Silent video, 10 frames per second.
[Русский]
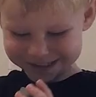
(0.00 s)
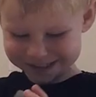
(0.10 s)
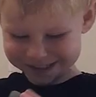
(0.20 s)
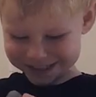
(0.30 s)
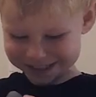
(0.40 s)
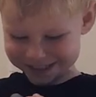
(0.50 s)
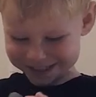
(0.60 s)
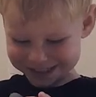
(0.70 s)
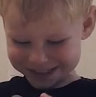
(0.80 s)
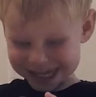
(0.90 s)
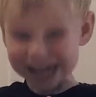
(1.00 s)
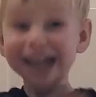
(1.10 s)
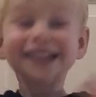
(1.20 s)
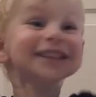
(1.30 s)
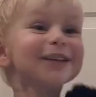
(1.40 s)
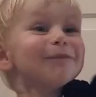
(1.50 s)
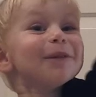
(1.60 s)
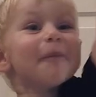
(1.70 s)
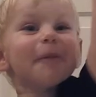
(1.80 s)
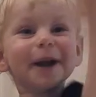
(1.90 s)
Всем привет, друзья!
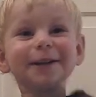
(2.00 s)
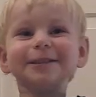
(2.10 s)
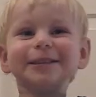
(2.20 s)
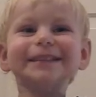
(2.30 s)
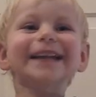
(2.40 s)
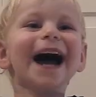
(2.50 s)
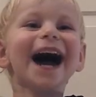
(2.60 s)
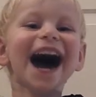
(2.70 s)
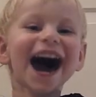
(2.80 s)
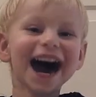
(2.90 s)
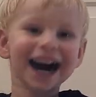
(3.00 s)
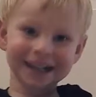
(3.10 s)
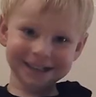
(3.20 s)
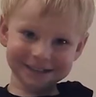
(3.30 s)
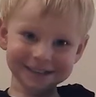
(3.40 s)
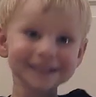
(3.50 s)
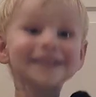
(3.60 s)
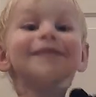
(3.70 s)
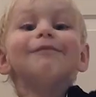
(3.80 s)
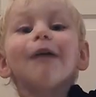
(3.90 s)
Всем привет, друзья! Вы на канале?